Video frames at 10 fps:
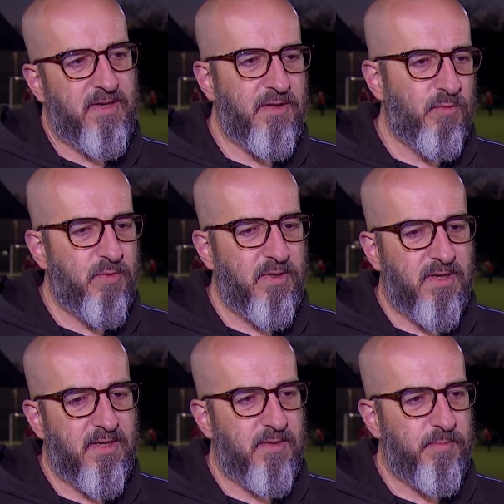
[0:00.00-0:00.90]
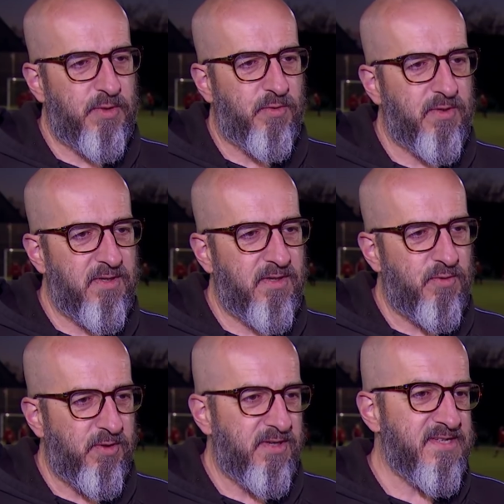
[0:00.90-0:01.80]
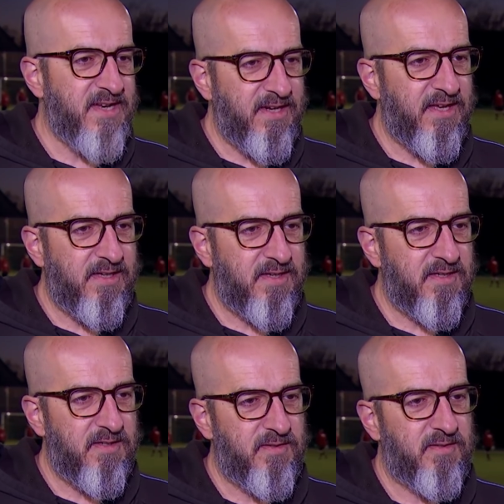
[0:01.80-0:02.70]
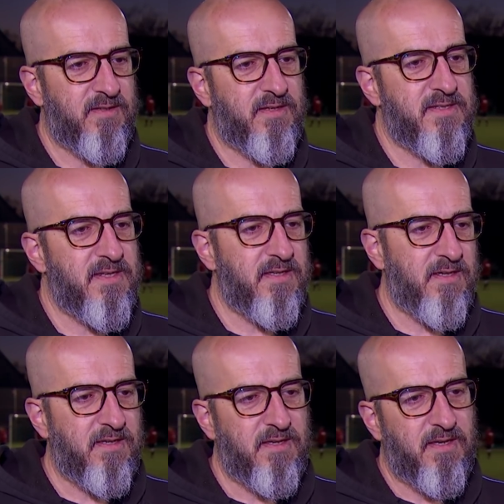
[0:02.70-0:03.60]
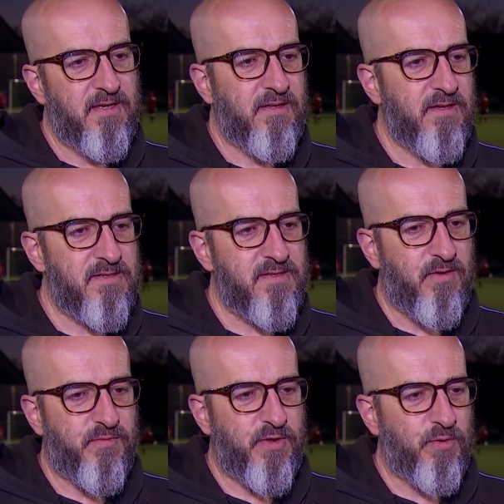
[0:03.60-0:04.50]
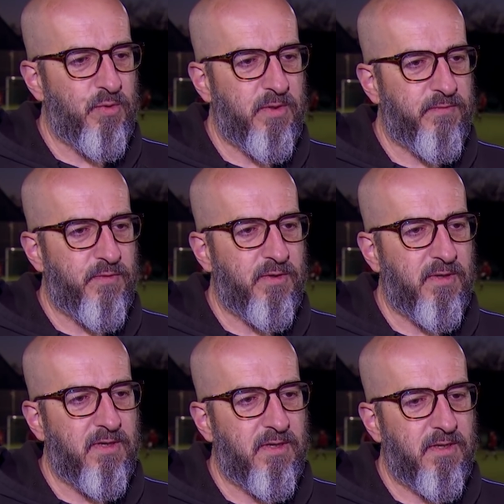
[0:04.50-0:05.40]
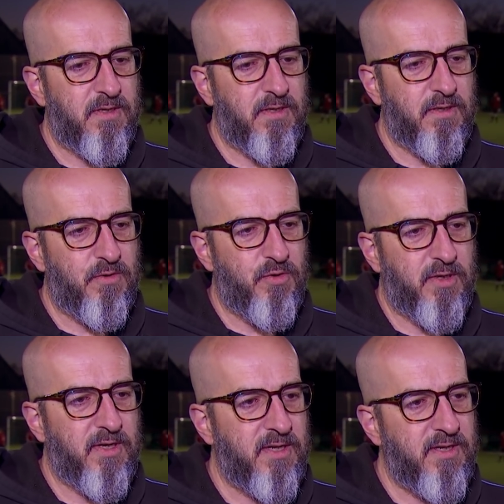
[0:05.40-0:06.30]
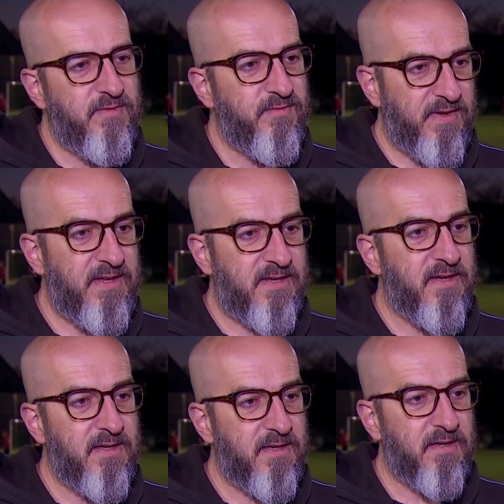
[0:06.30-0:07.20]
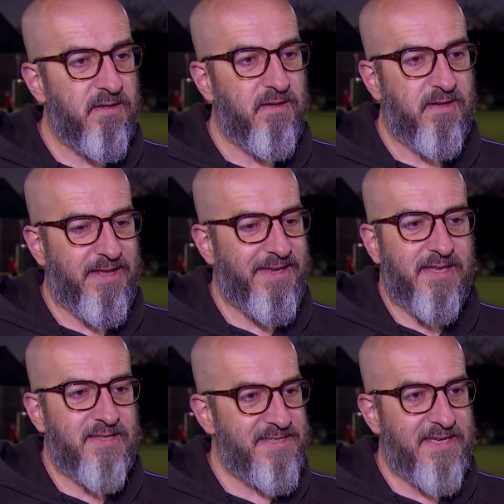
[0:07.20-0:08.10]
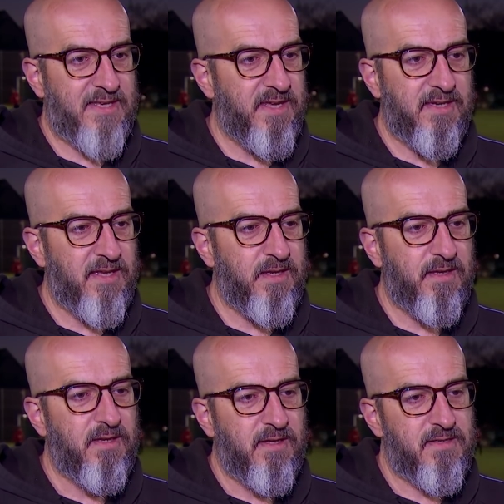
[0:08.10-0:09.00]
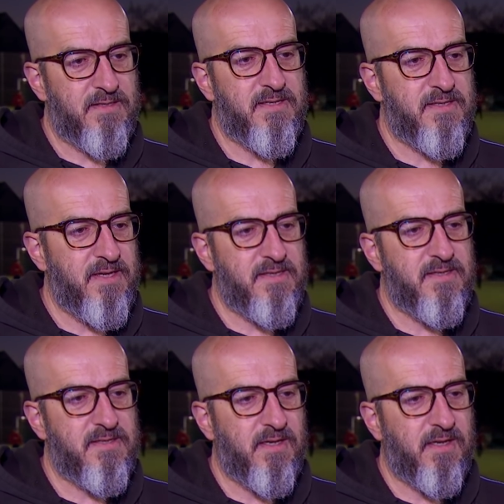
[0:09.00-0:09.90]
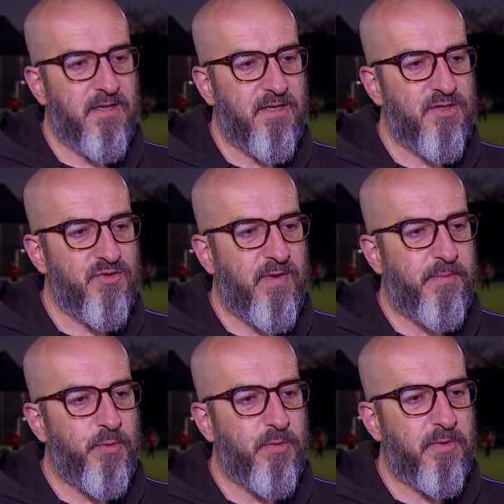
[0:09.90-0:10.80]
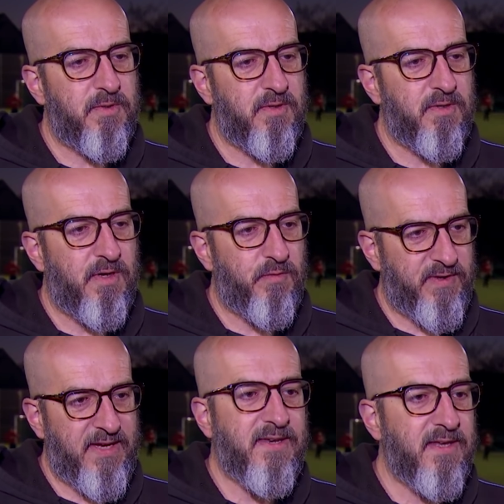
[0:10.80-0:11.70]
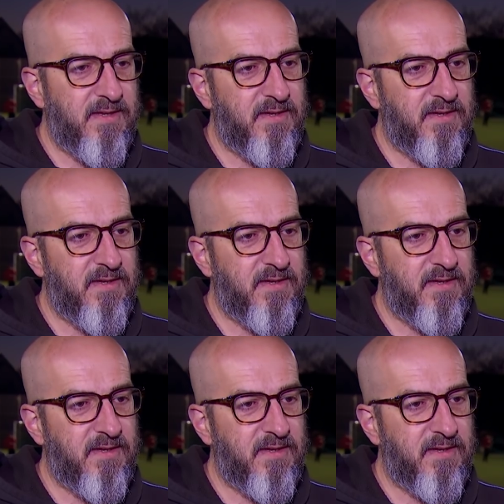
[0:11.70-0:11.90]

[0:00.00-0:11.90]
D-Jugendliche bedeutet goldenes Landalter, die sind jetzt auf der Höhe von ihren koordinativen Fähigkeiten, lernen sehr gerne. Das heißt, jetzt ist eigentlich der Schwerpunkt äh, auf Technik.